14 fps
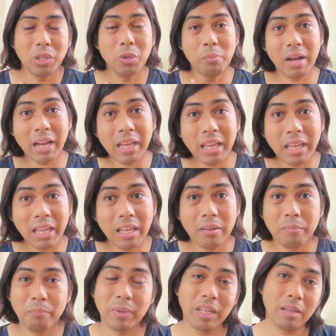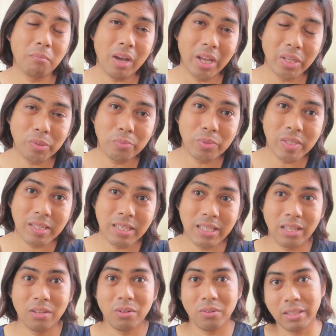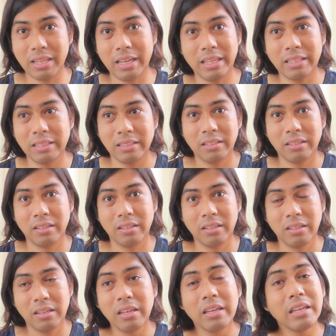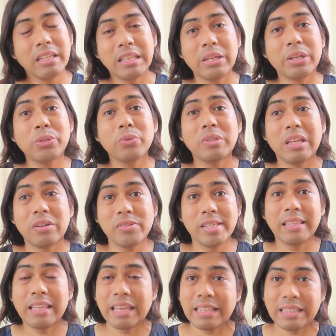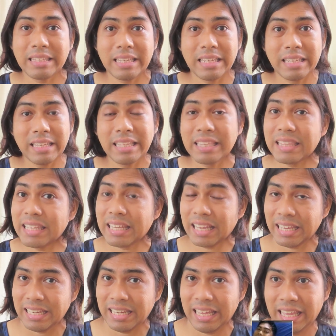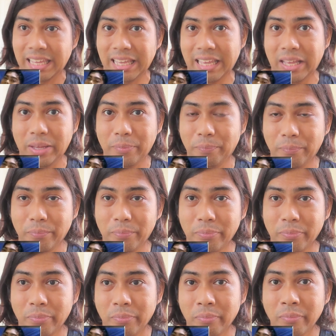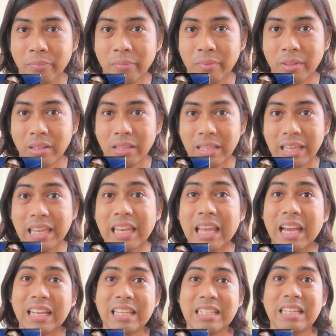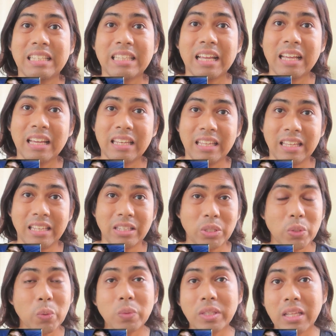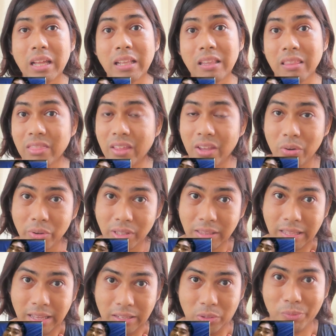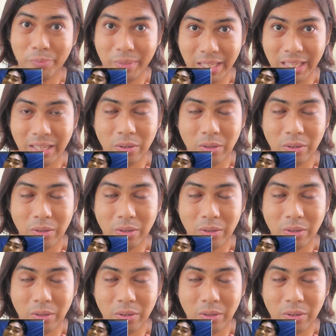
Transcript: Lumaki, pinabiopsy, and all that. Year 2019, hindi na kinaya kailangan na siyang tanggalin, total thyroidectomy.